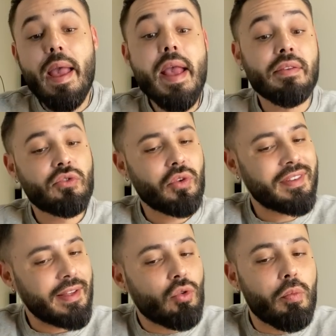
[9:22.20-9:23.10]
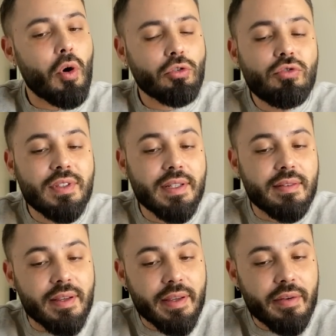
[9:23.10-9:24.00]
Est-ce que cette
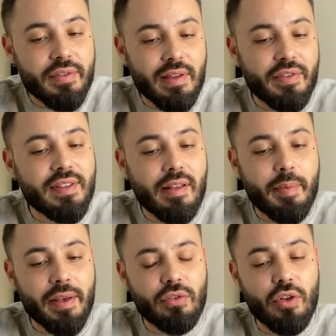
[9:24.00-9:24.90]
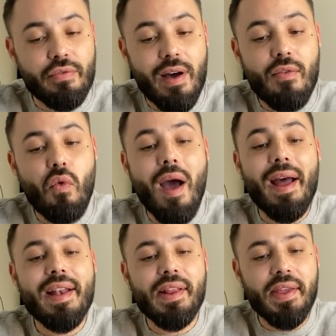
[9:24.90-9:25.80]
opportunité vis à -vis de cette personne va avoir
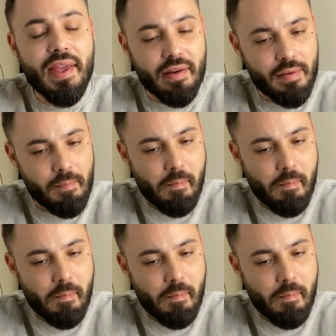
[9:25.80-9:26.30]
un lien